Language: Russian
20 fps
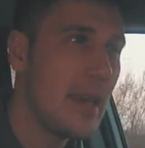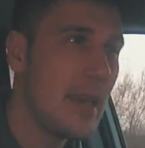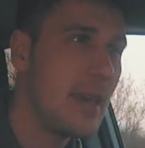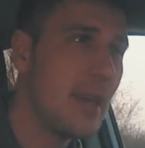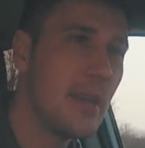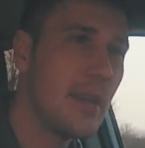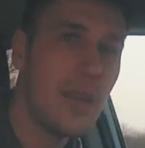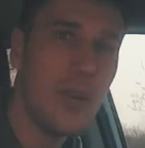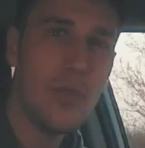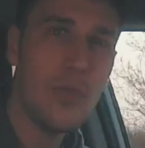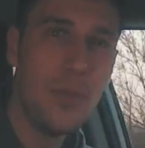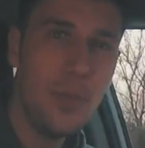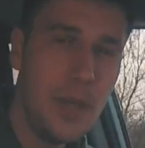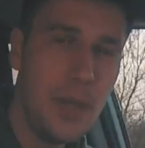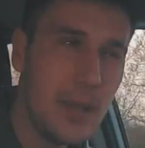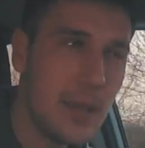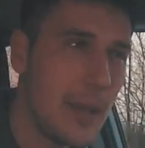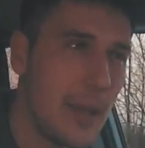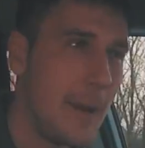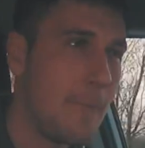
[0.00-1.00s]
И она
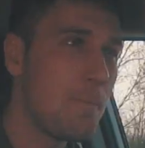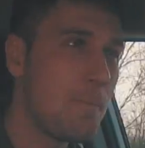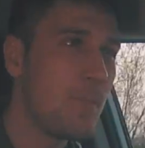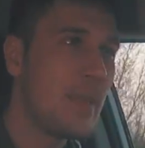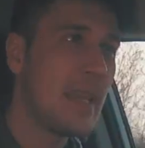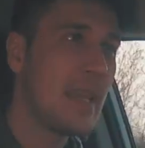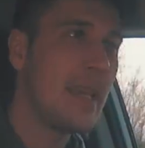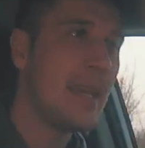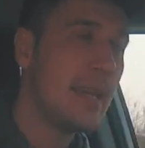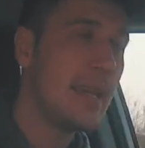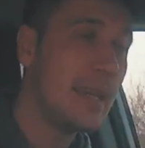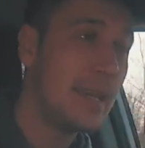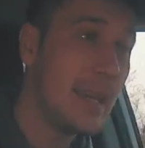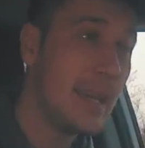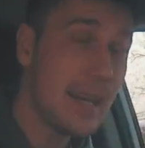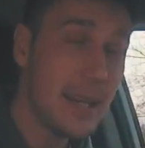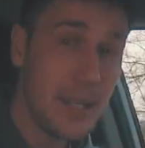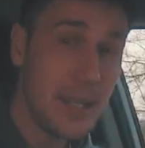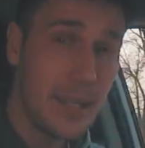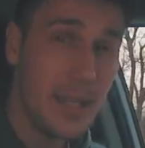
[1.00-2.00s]
убитая.
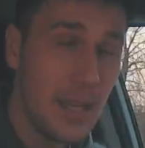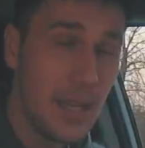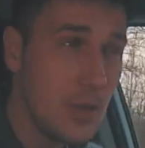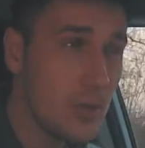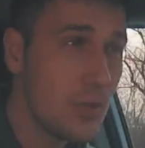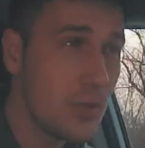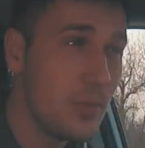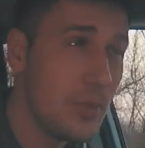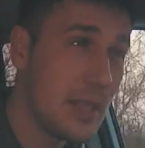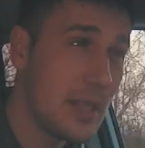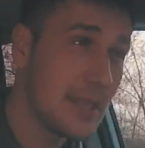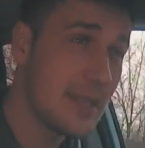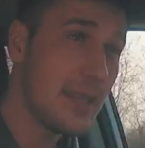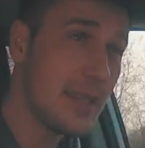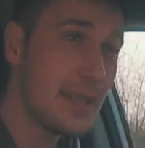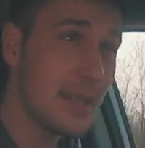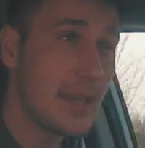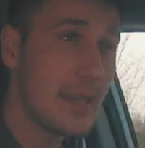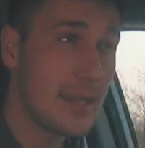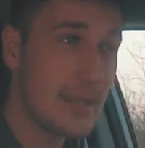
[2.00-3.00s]
Я неделю тому
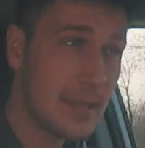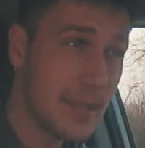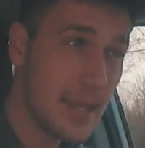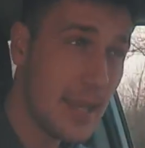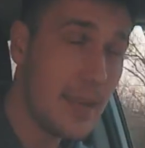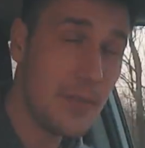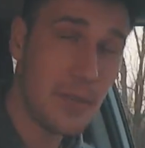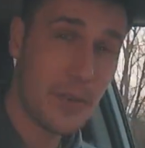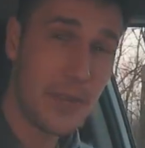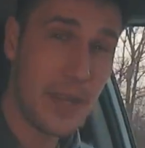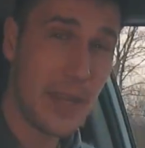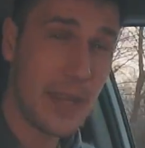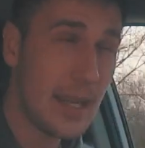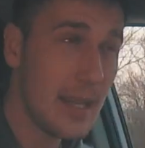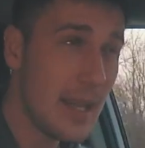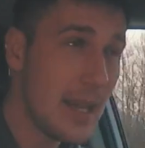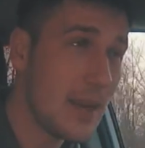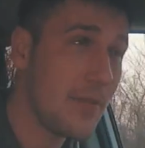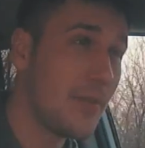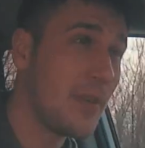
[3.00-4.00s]
назад с Киева в
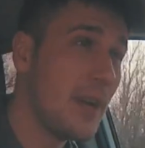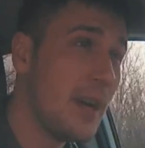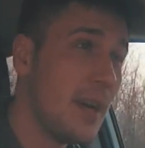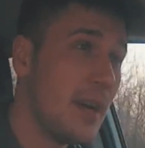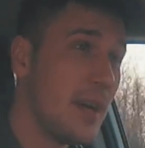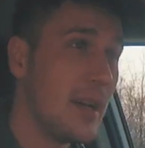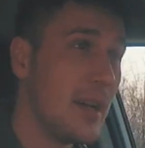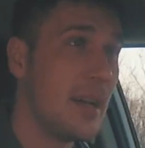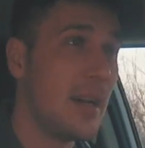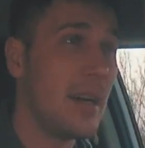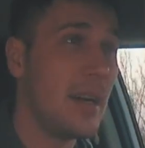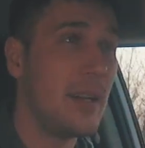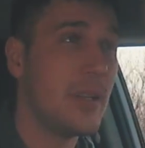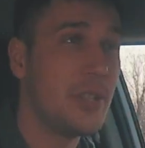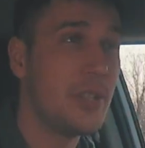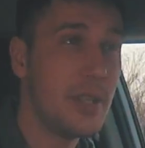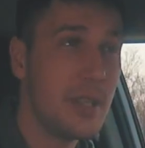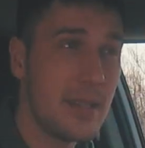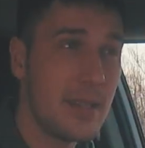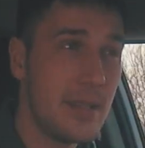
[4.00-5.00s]
Николаев э,
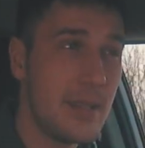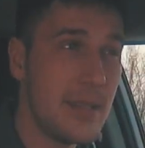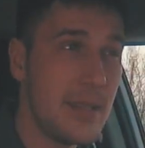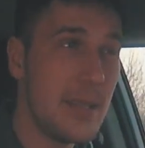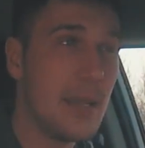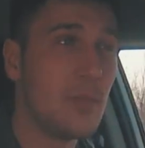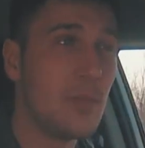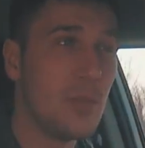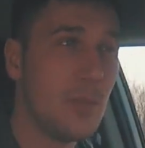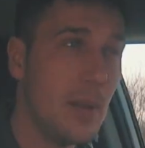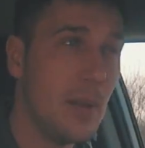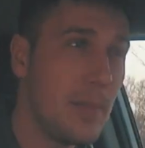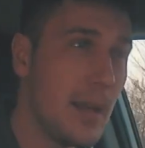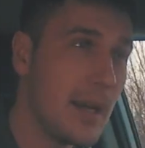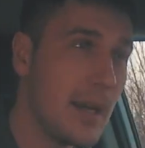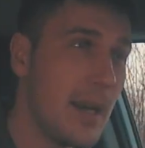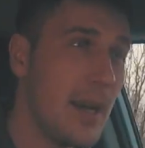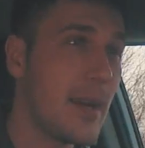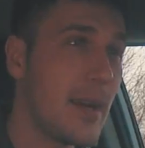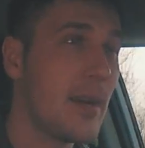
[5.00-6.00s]
через систему
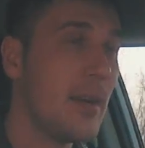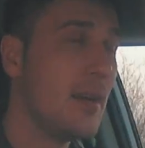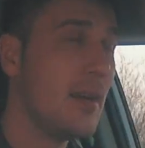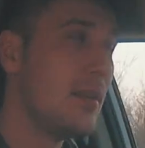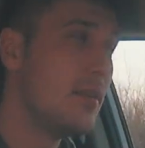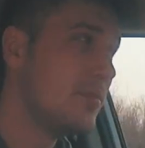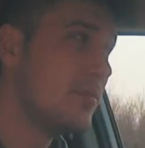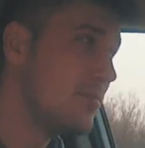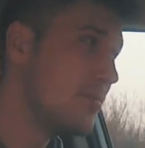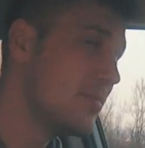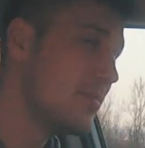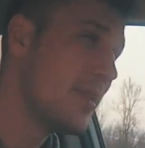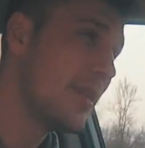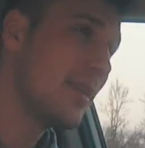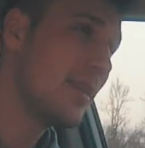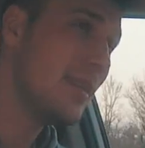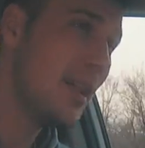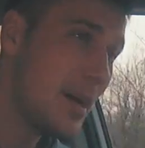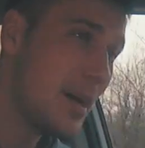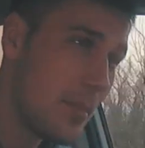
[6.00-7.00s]
Блаблакар.
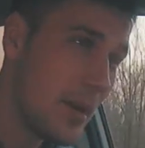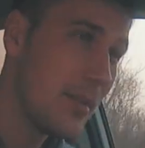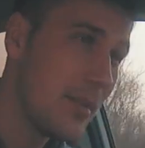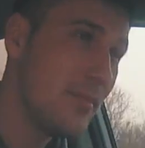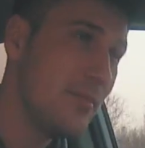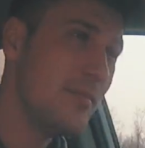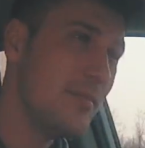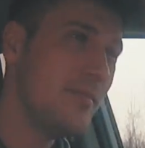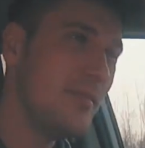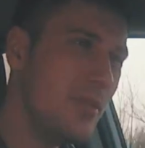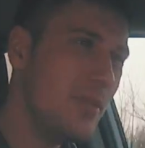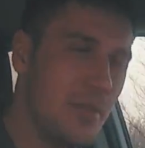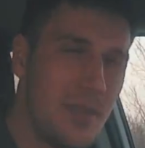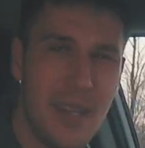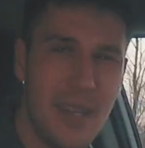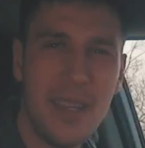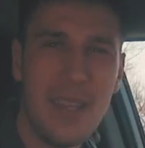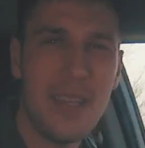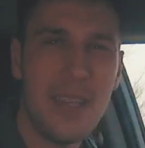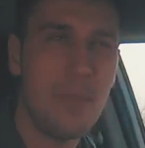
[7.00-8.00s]
Реклама. Ну,
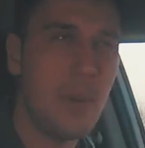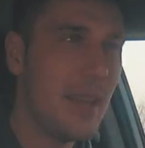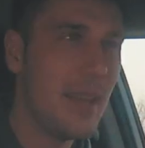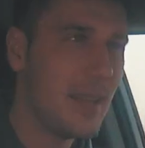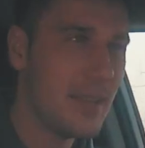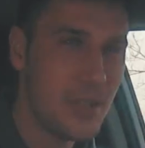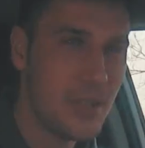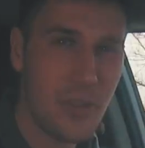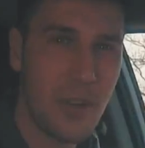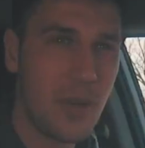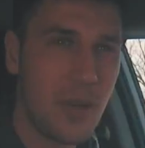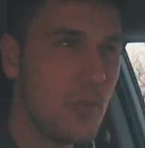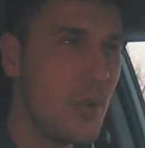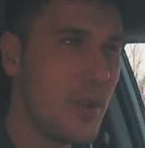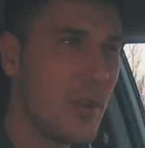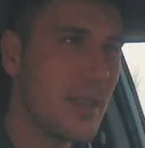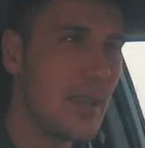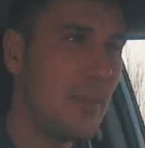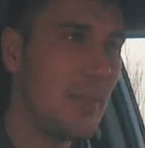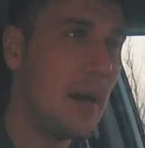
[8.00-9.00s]
хотя непонятно еще
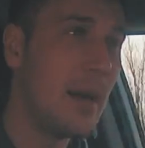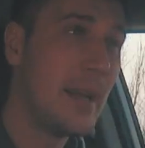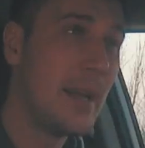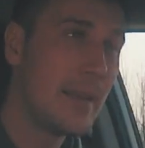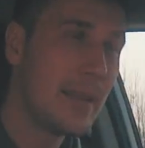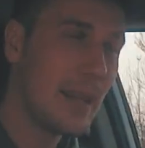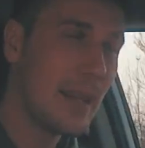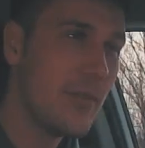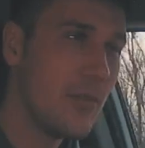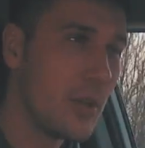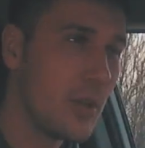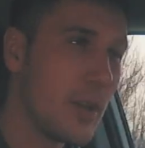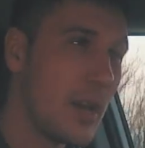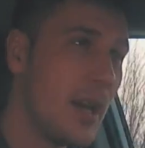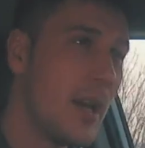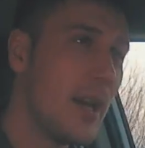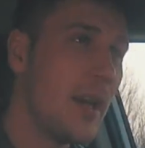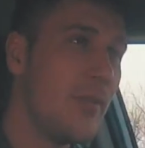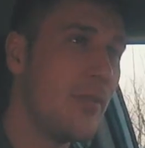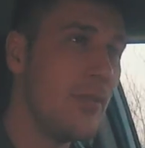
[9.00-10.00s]
кому реклама. Так вот,
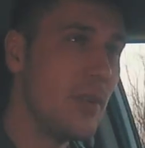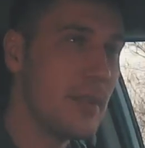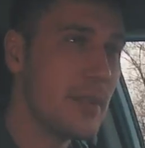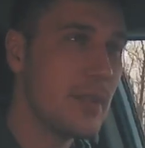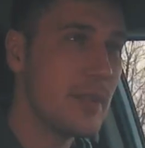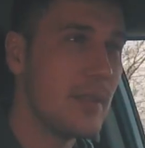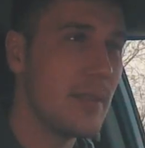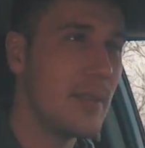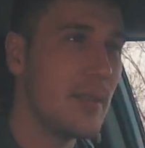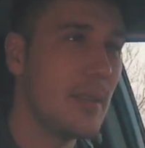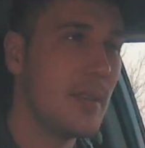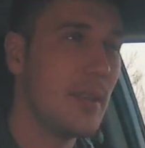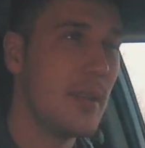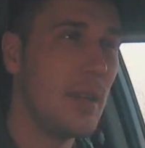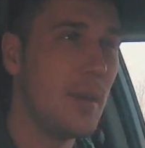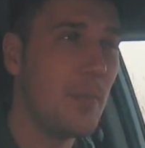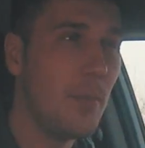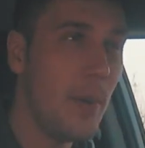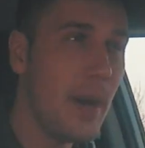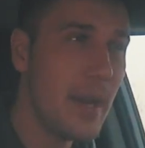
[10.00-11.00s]
вез
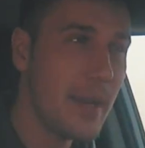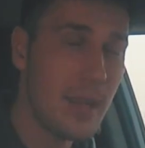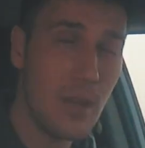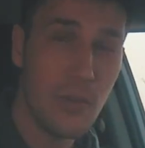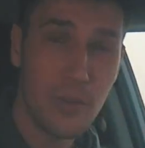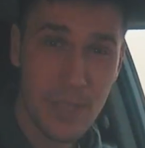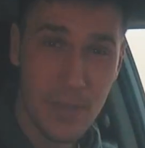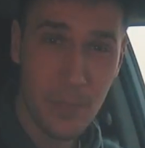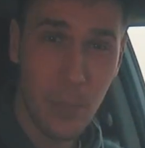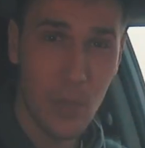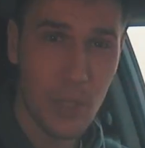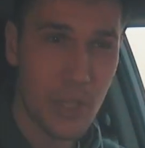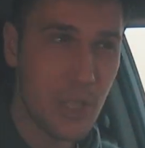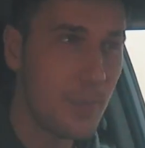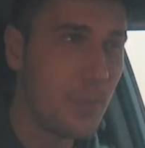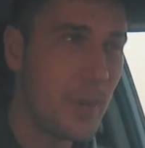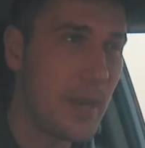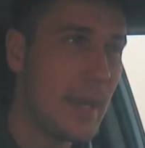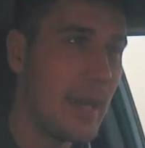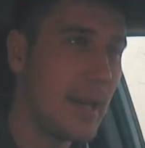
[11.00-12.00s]
э, парня, он с
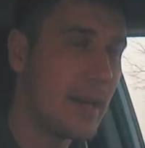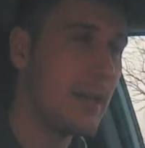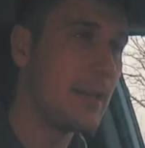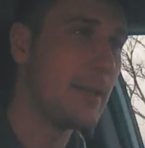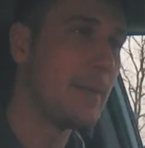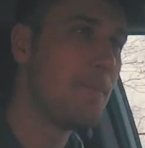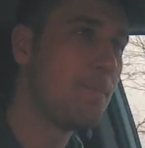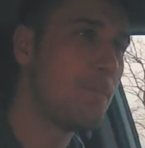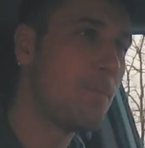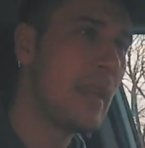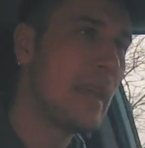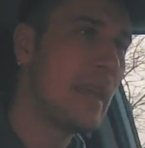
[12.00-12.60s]
Польши приехал.